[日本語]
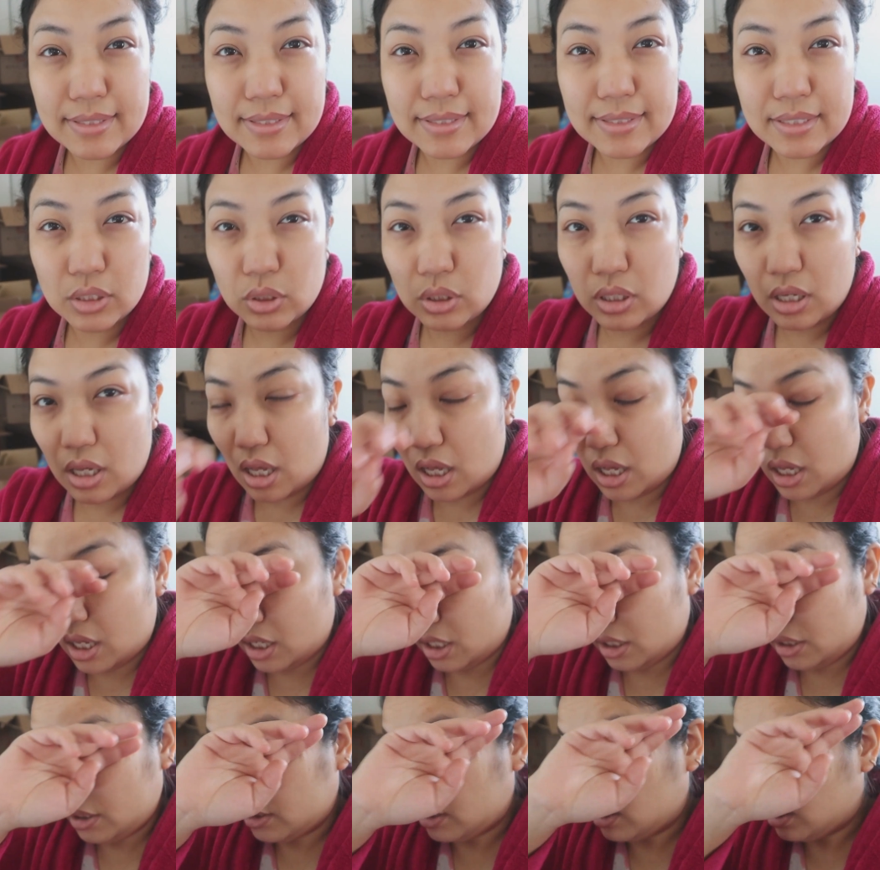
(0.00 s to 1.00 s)
とあず、
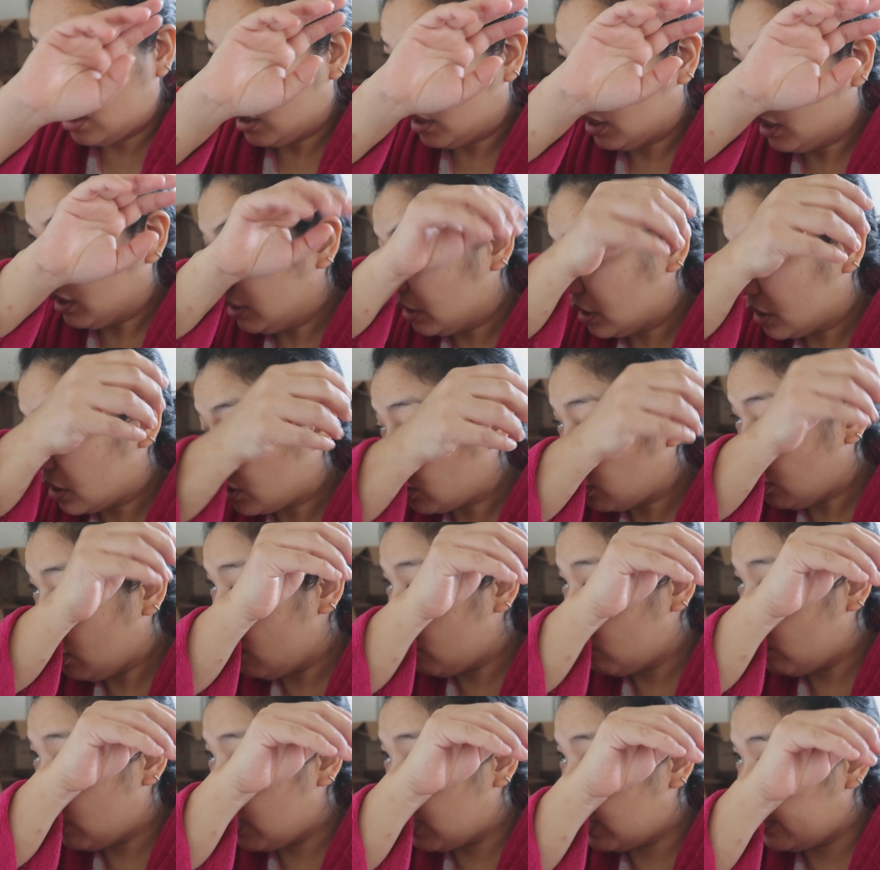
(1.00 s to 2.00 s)
今日
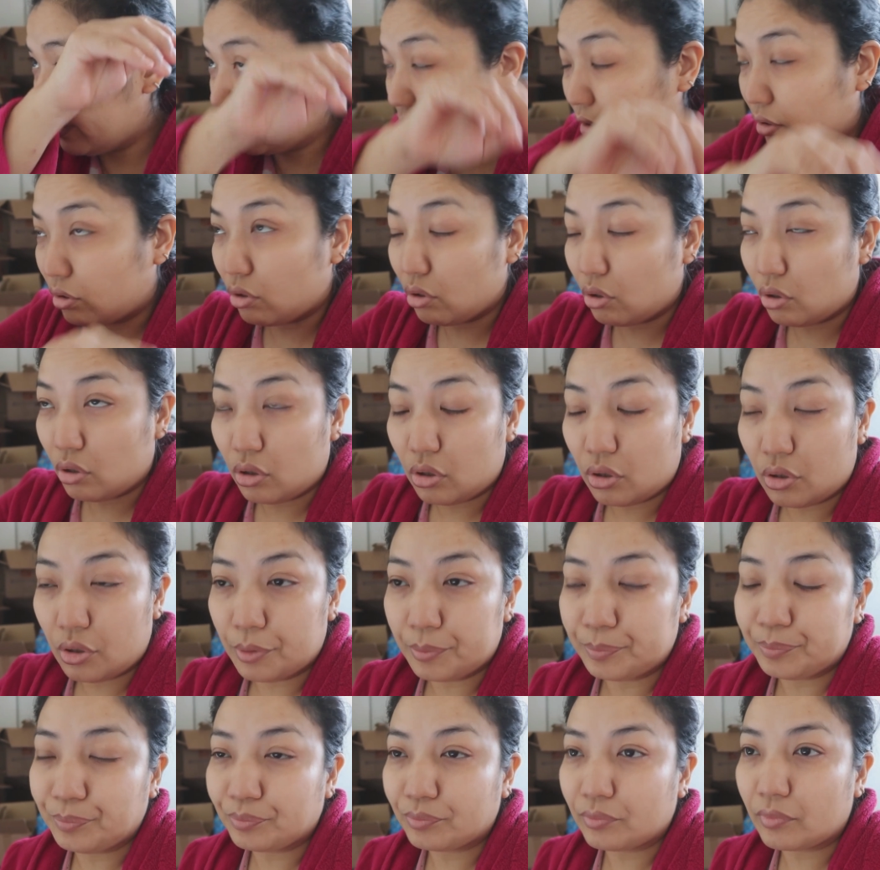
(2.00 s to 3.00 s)
はえっ
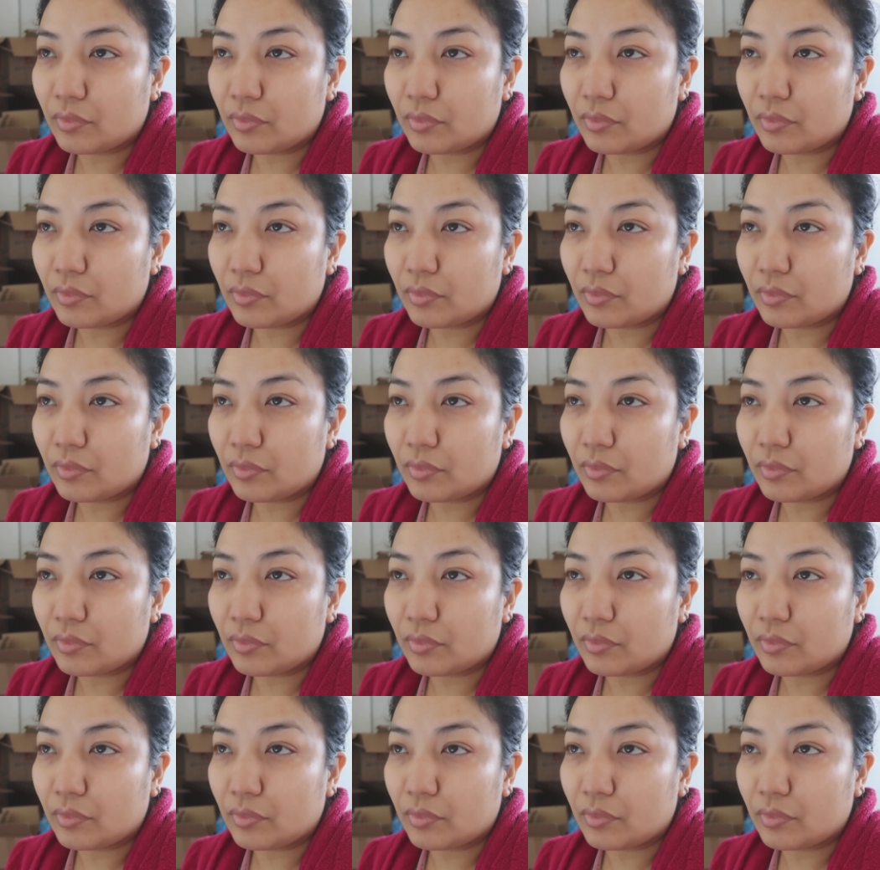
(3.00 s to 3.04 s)
と、